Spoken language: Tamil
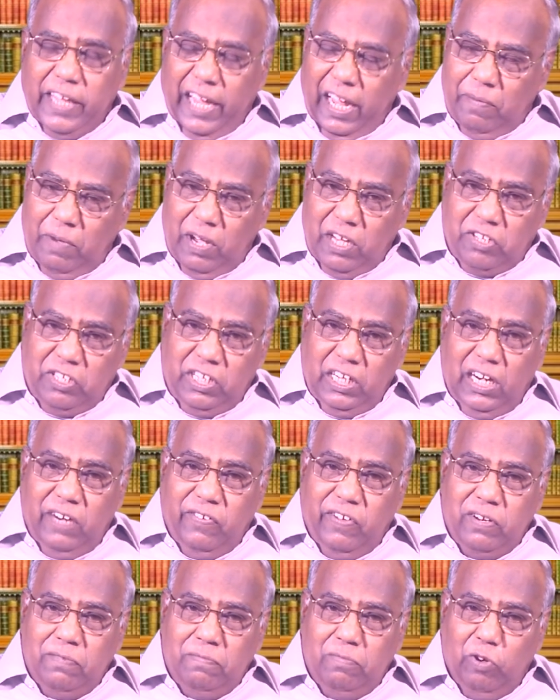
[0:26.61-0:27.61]

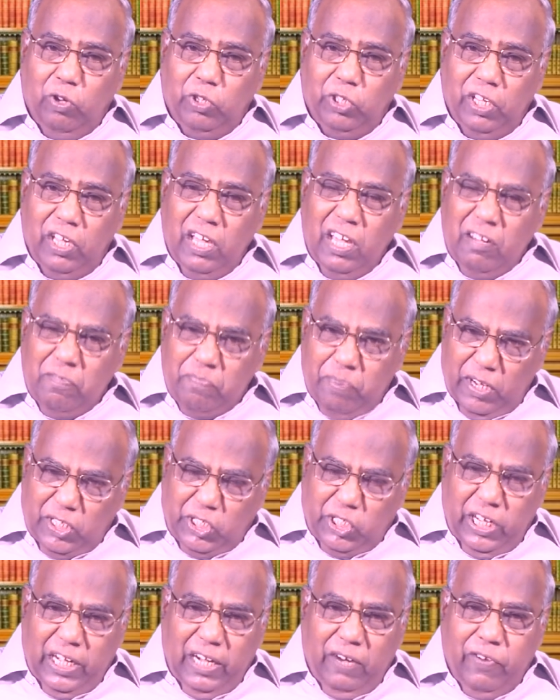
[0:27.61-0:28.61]
ஏமாற்றங்கள் வரும்போது
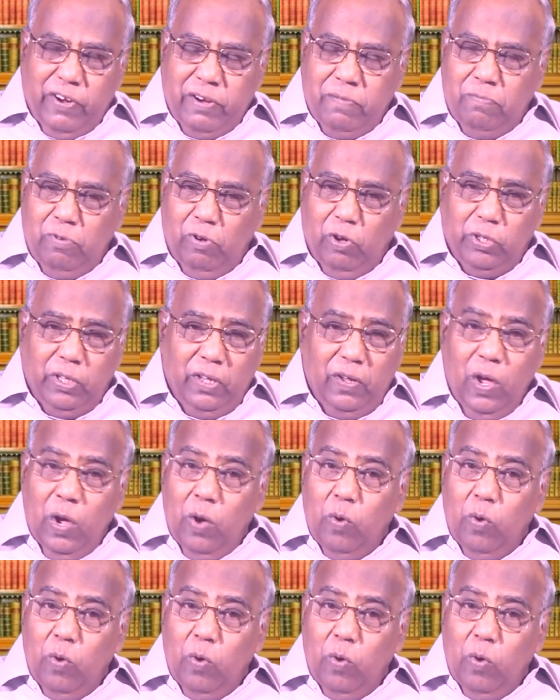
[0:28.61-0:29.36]
பிரச்சனைகள் வரும்போது